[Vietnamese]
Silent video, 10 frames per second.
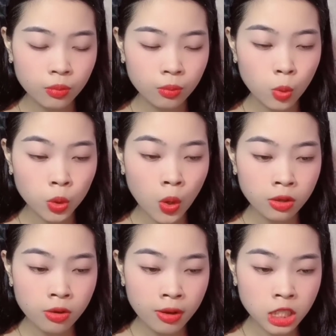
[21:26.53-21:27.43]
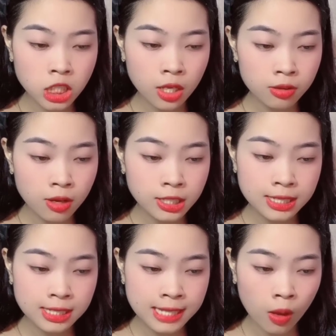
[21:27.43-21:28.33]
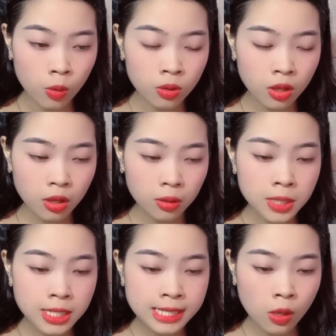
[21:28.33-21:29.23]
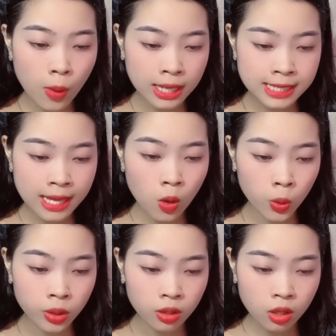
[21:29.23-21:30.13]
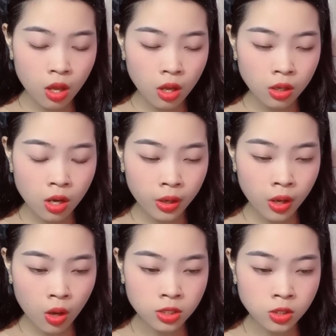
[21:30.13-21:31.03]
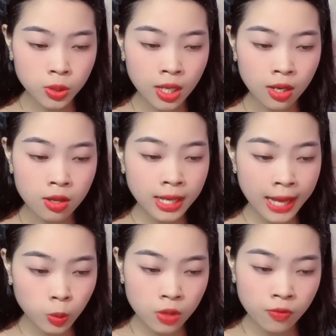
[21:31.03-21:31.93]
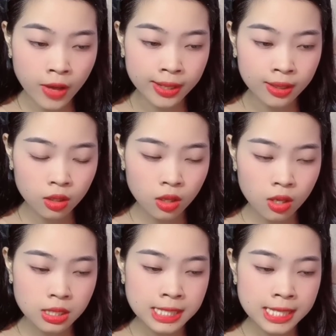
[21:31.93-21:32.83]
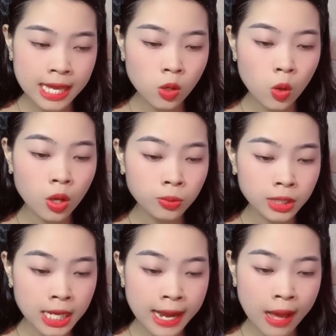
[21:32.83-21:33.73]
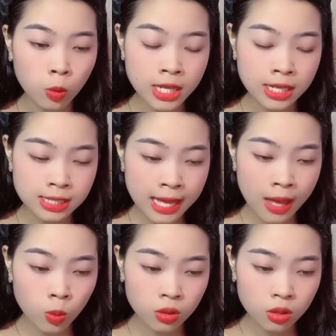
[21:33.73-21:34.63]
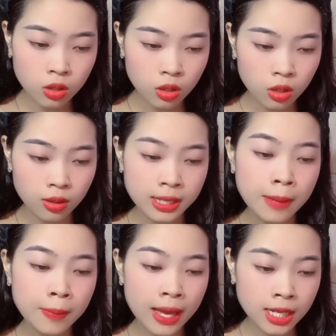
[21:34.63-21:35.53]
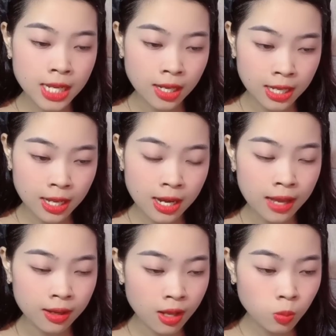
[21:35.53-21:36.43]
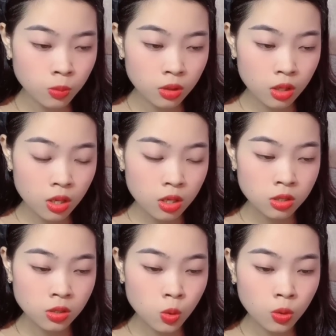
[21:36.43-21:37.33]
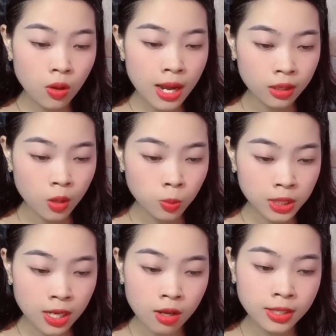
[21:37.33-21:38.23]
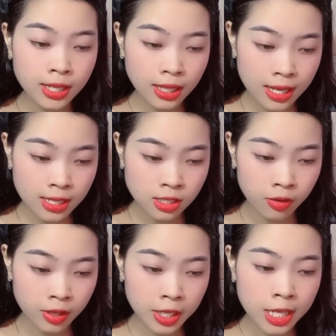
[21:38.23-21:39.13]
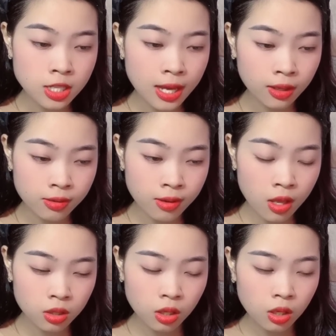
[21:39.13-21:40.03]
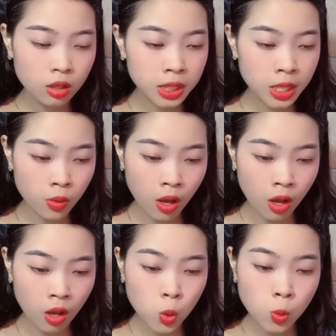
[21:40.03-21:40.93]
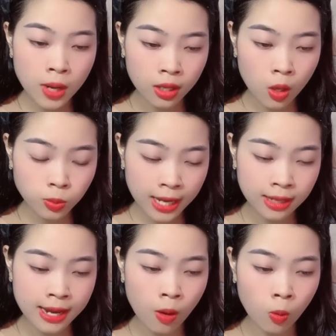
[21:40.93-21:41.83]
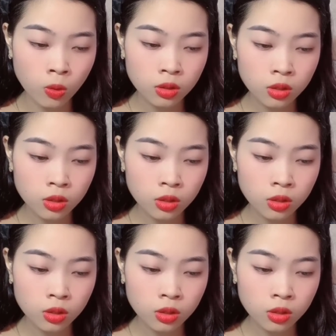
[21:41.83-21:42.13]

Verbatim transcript: Một con người chân ướt chân giáo, bước ra ngoài xã hội, đòi hỏi số tiền lương cao như vậy, sẽ có công ty nào nhận sao? Đáp án hiển nhiên là không, dù có là công ty lớn nhất thế giới đi chẳng nữa, điều đó cũng là không thể nào.